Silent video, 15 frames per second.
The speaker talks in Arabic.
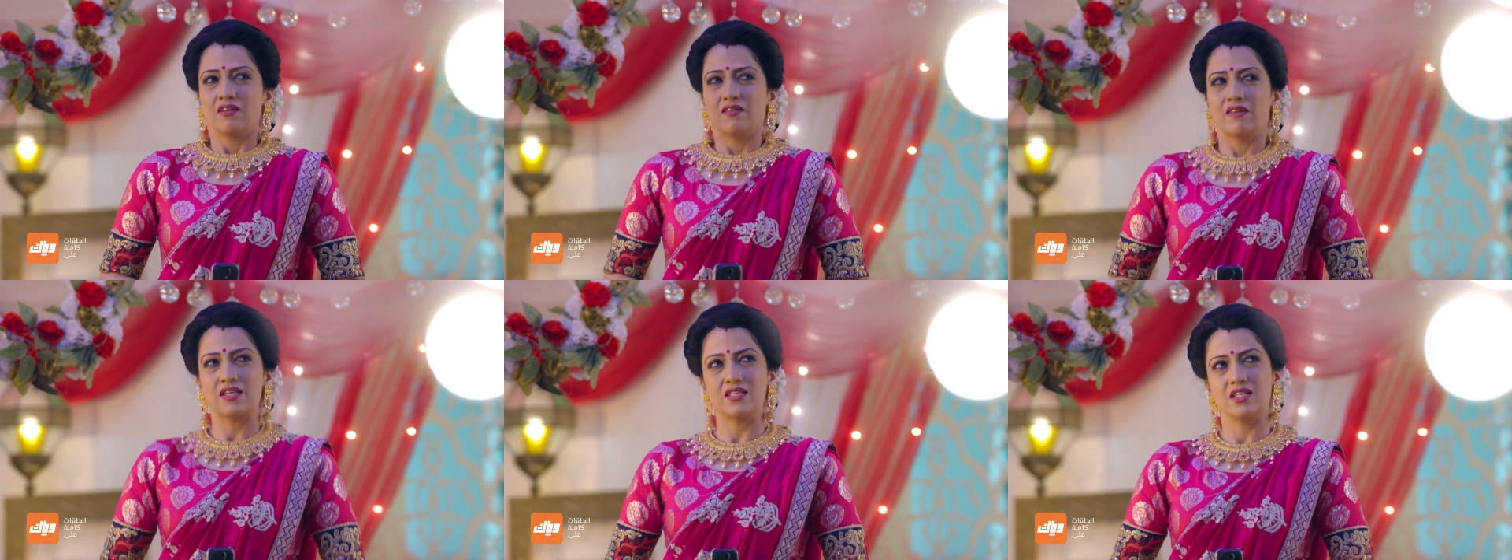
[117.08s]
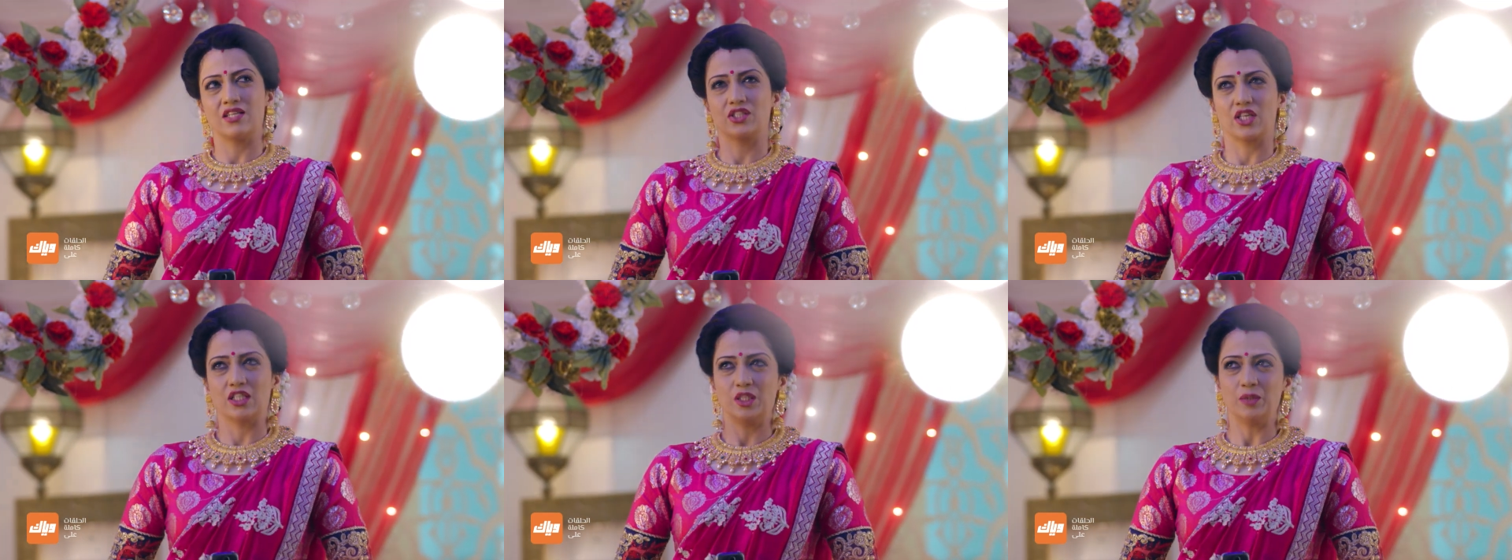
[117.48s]
هذا
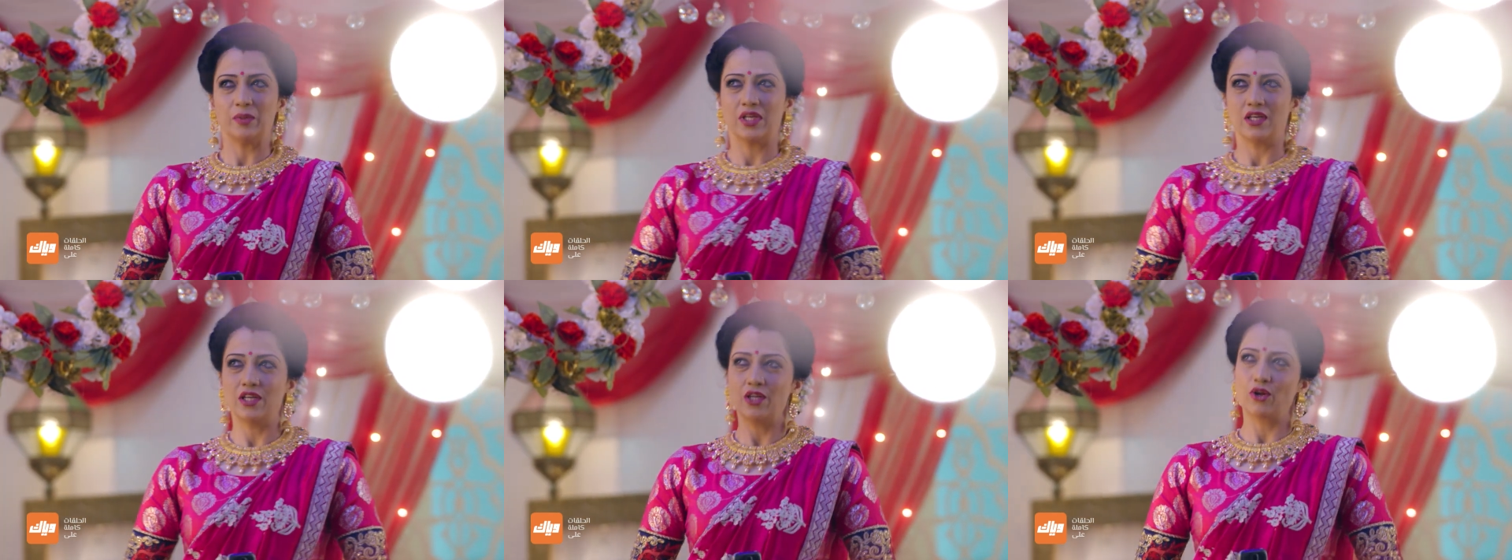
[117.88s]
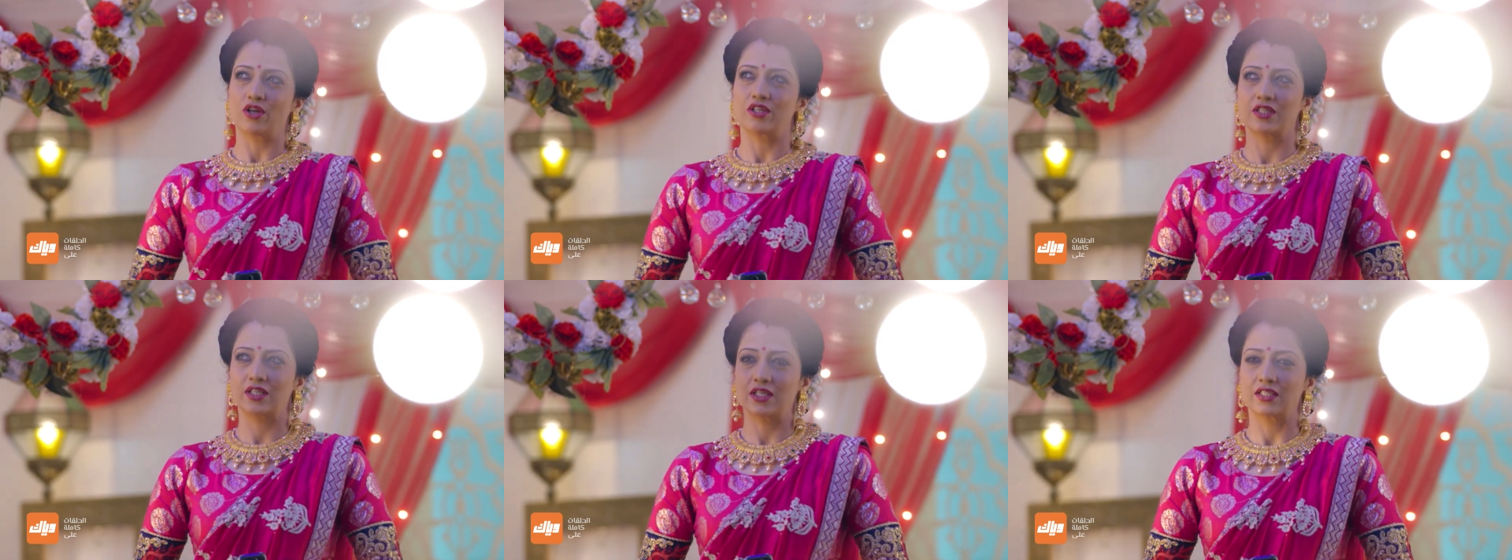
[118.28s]
العرس ورقة
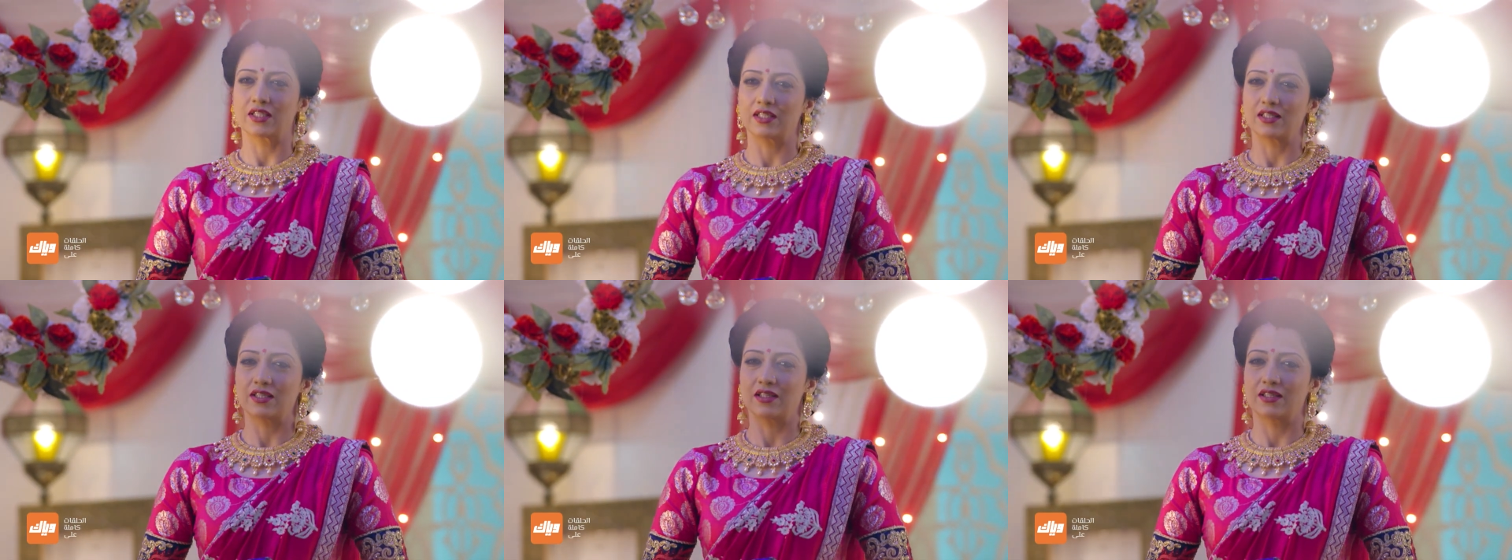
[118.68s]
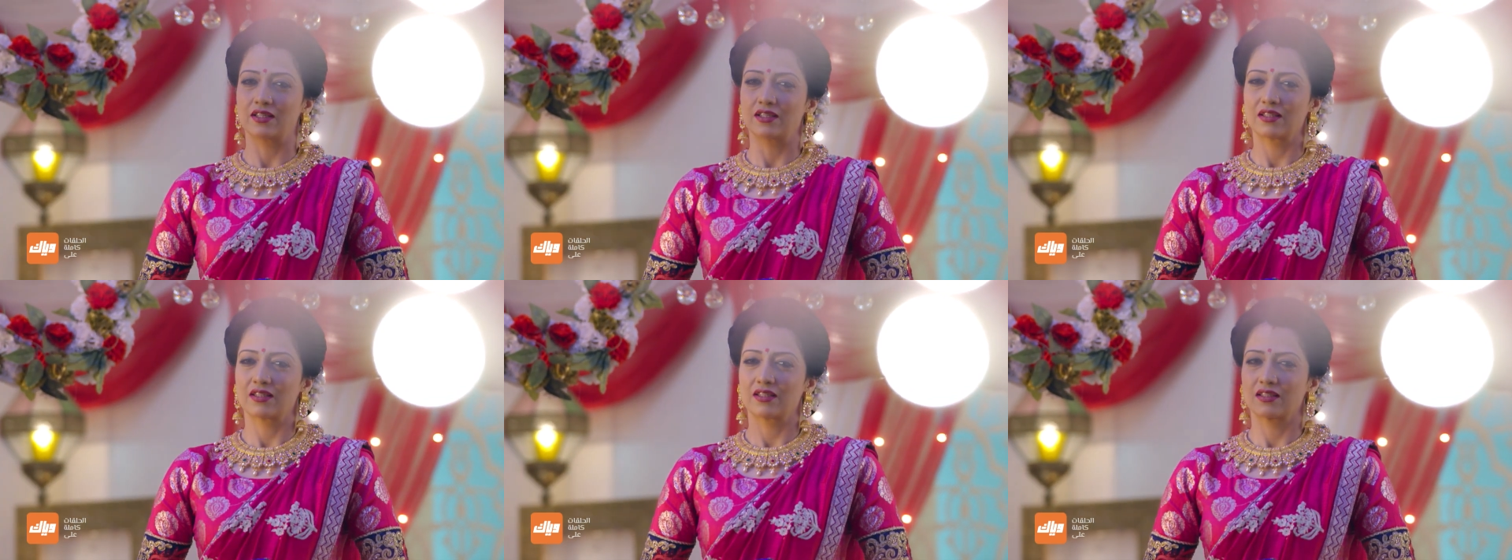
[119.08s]
رابحة بالنسبة
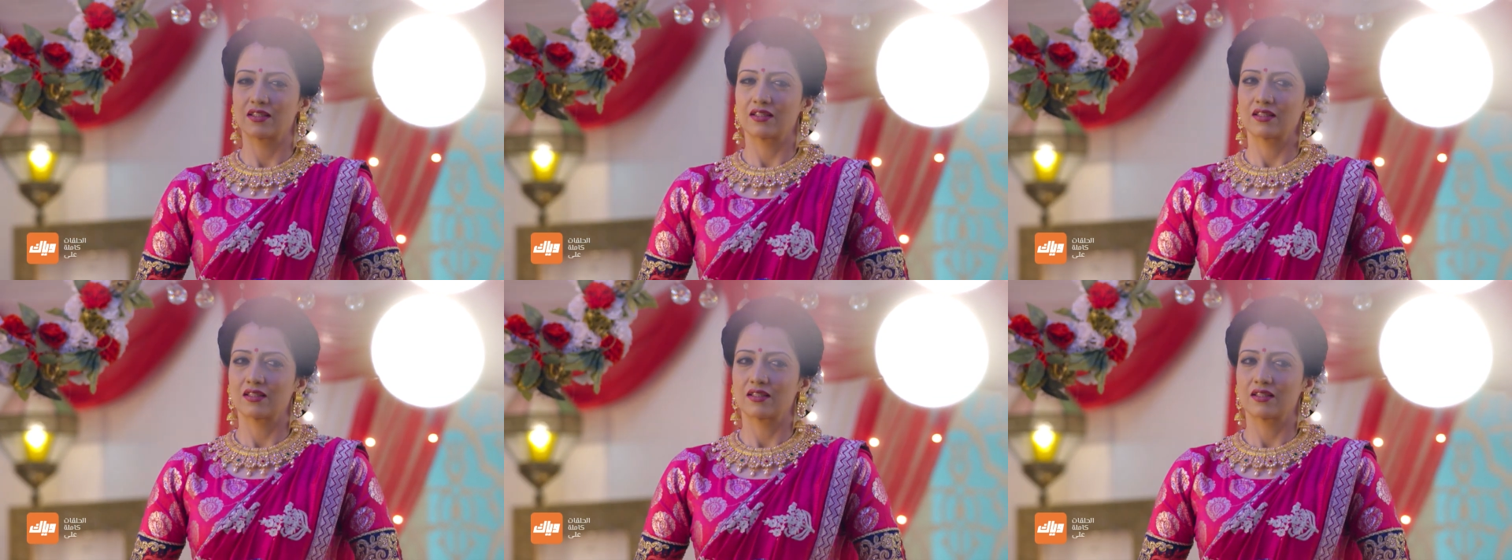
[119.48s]
إلي